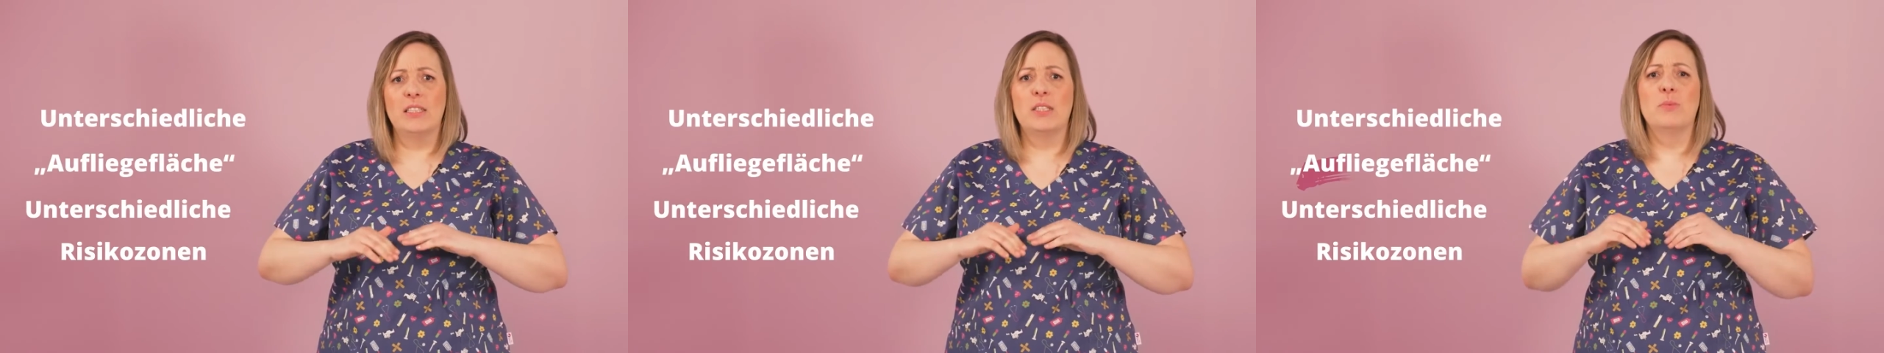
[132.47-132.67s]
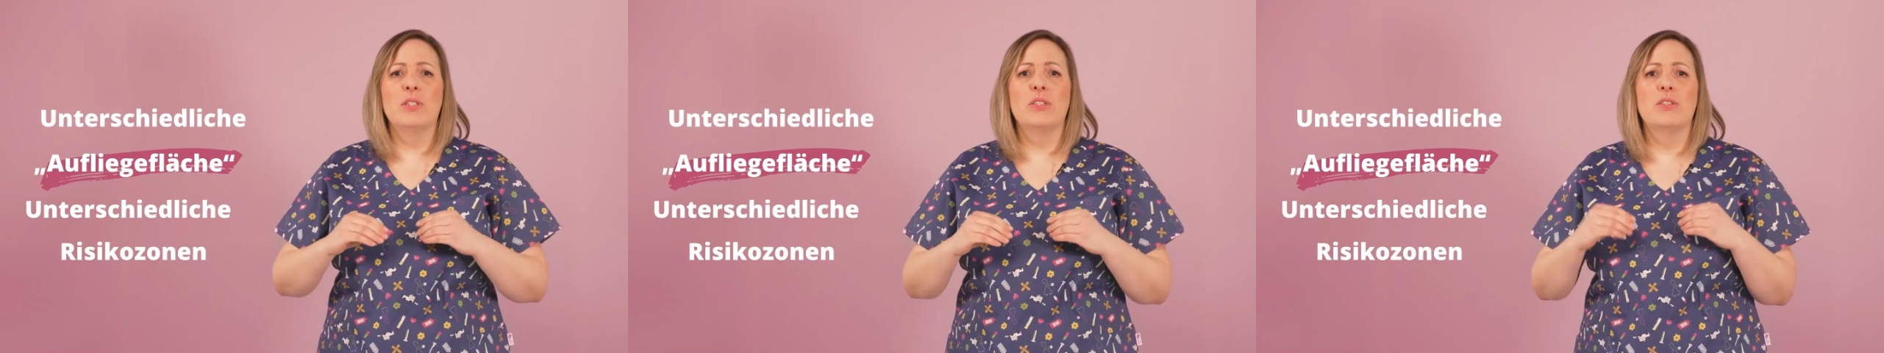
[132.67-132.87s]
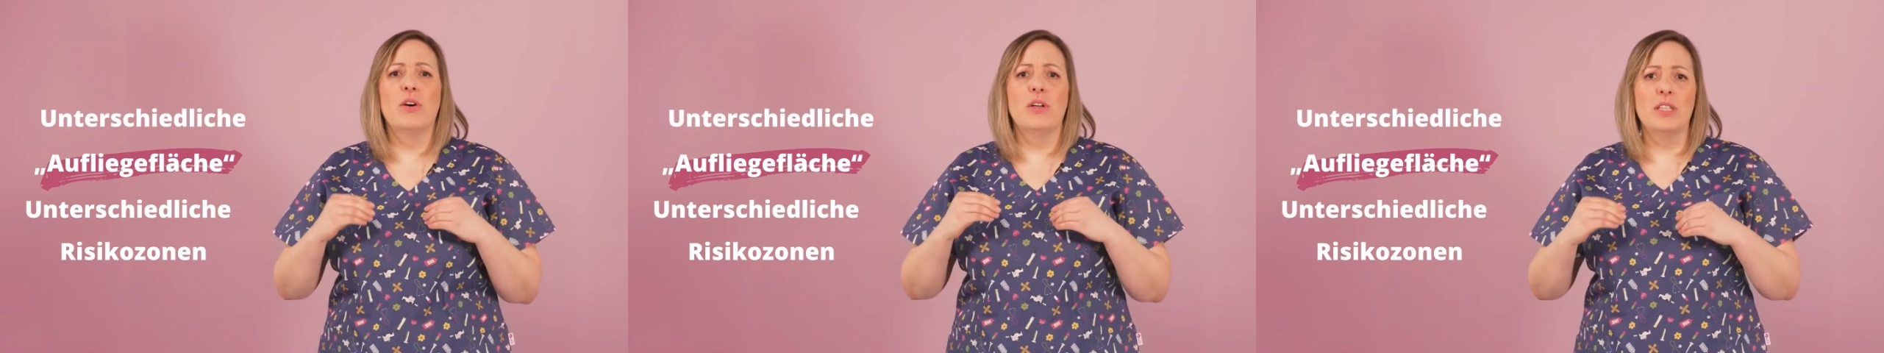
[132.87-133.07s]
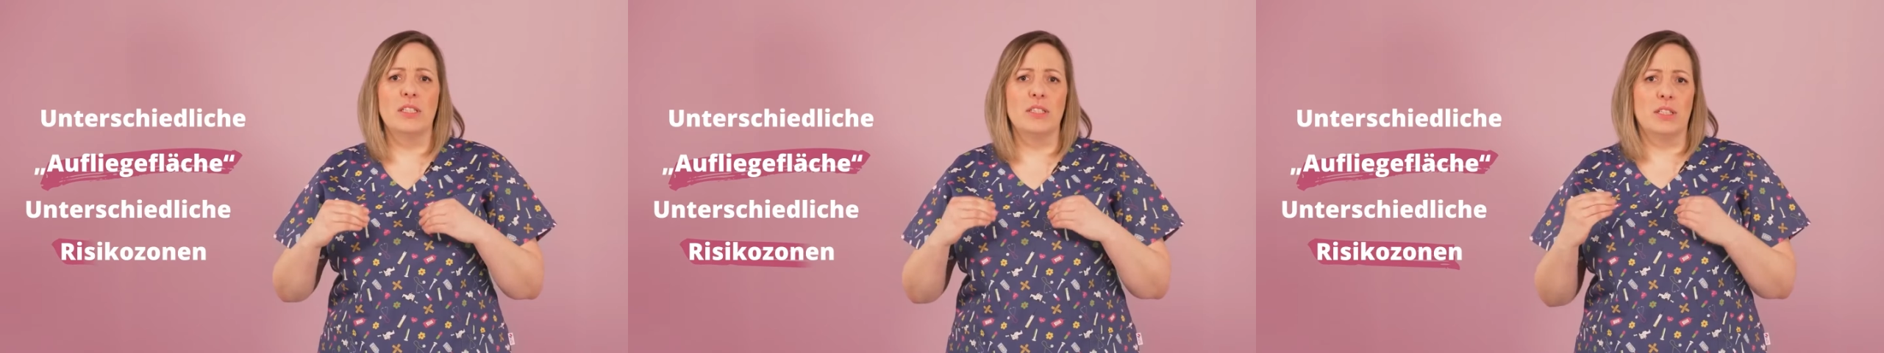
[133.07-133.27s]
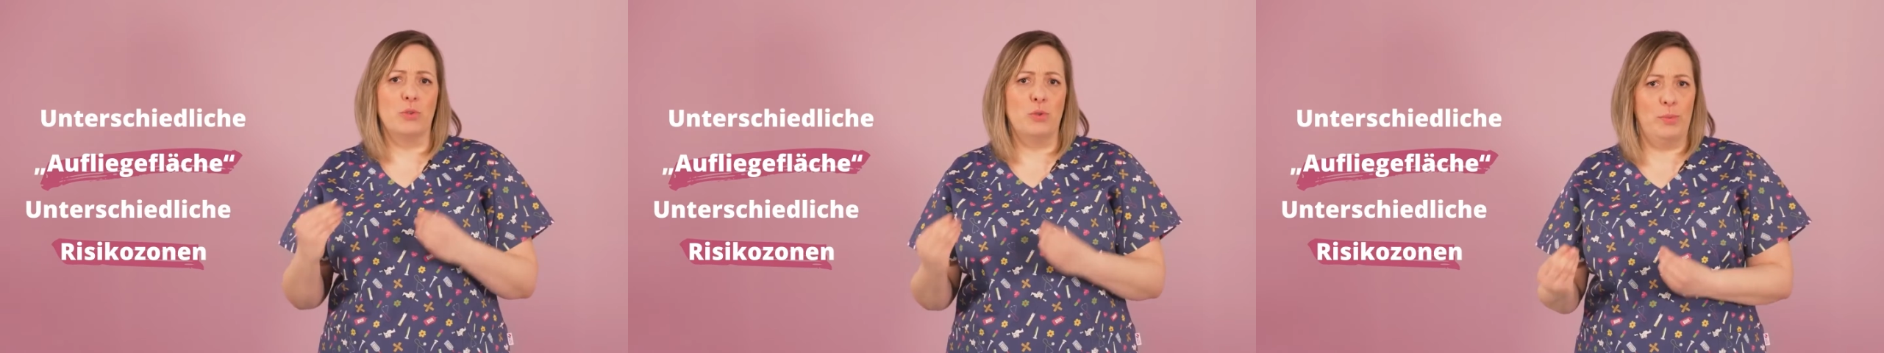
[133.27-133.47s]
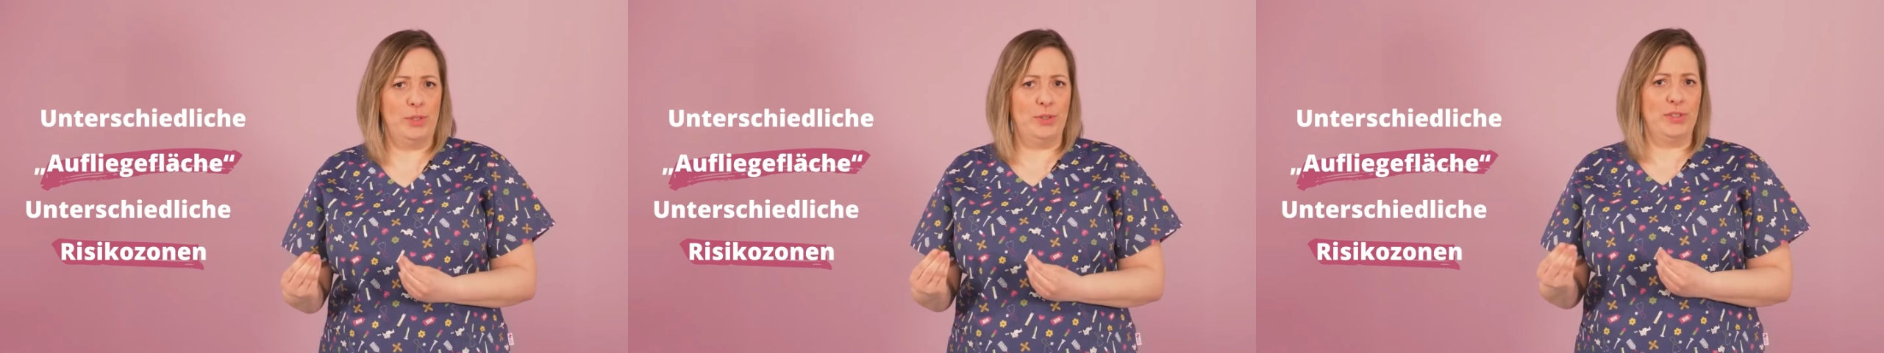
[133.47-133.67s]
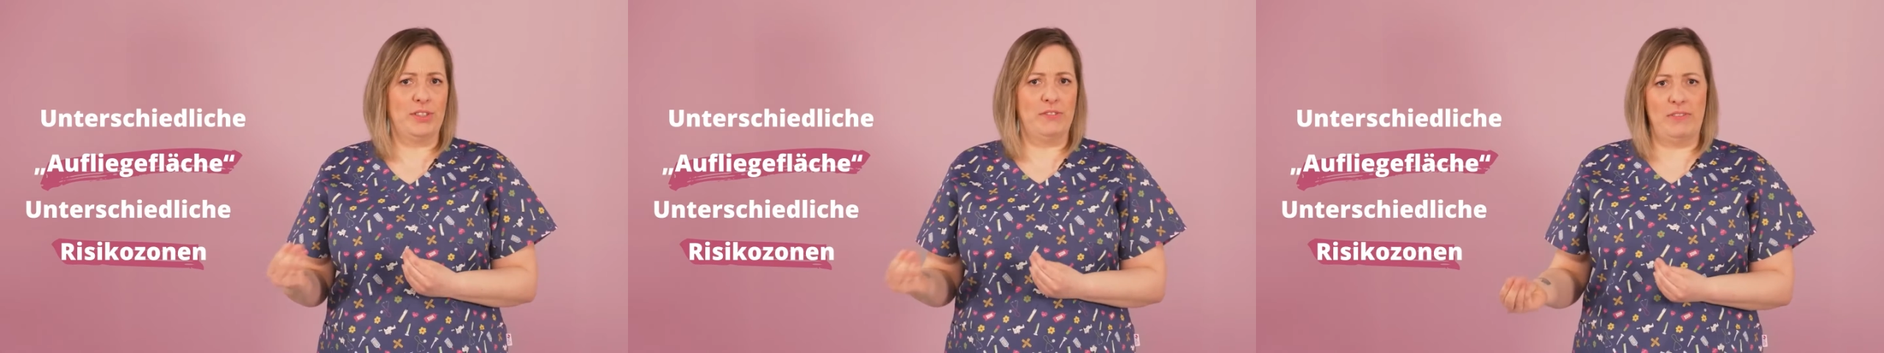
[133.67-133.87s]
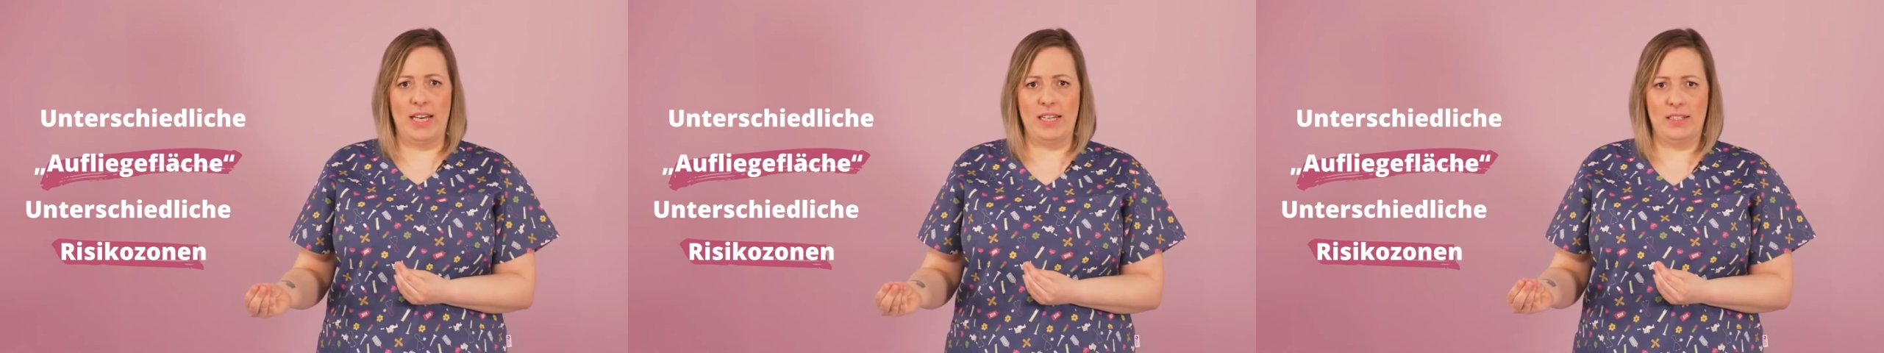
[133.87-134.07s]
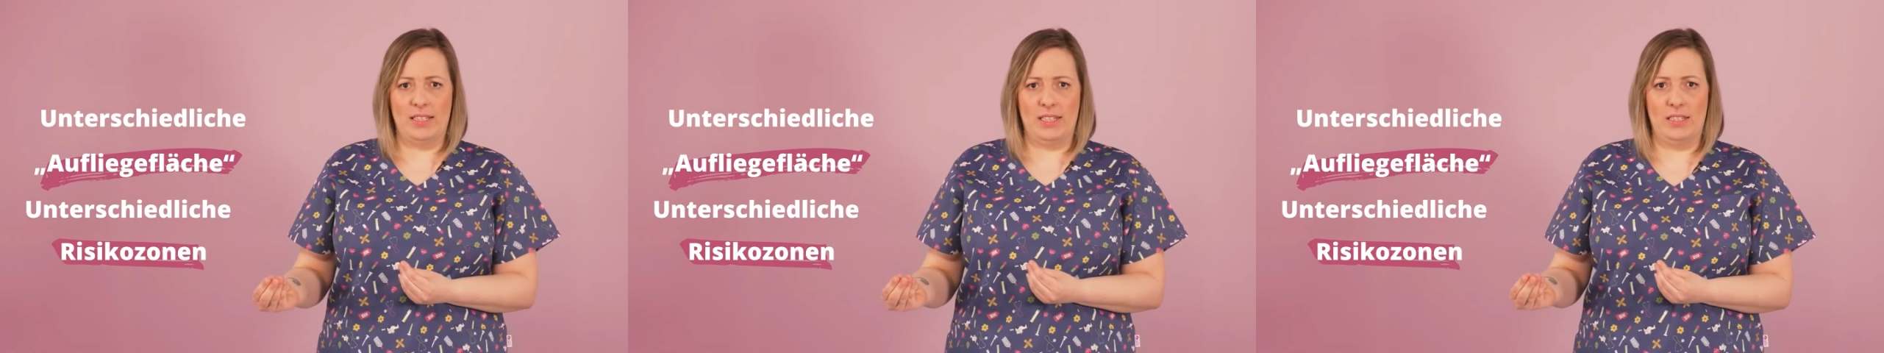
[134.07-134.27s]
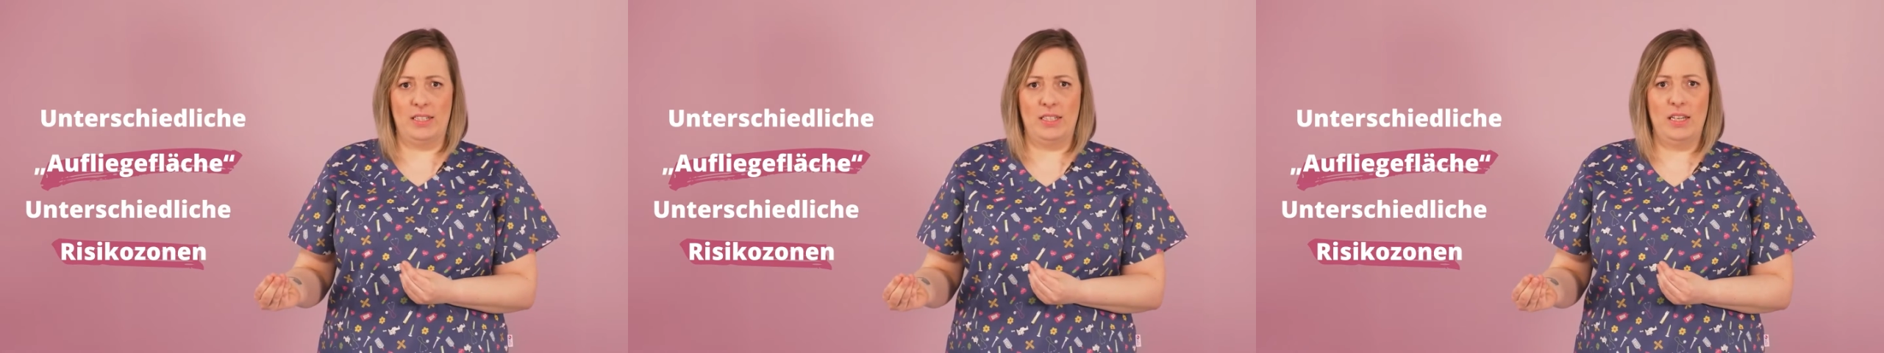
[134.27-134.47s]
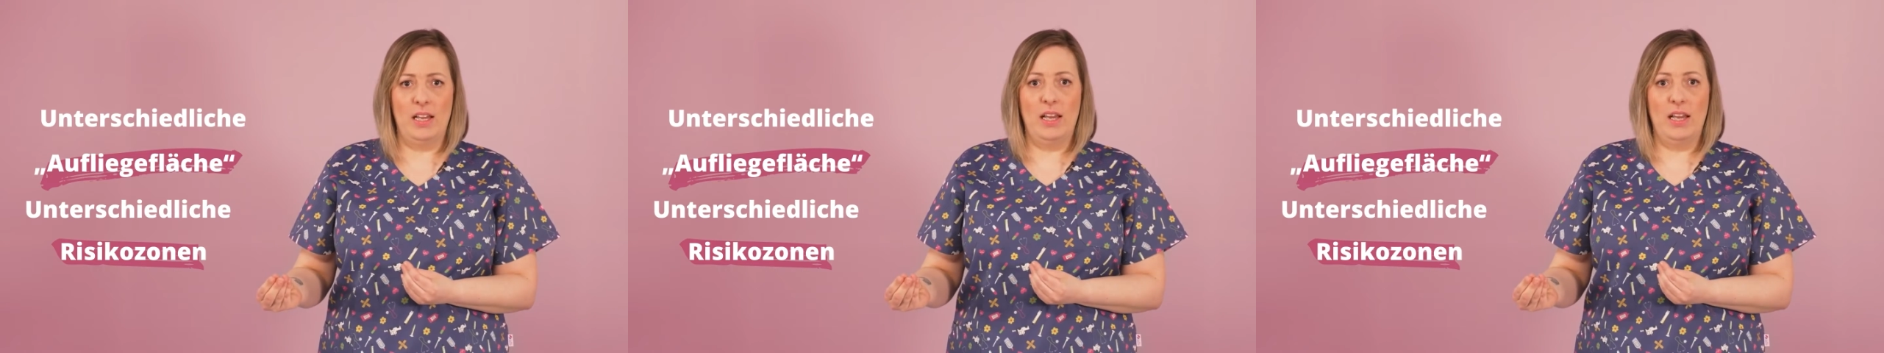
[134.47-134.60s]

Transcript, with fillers: die besonders Decubitus gefährdet sind.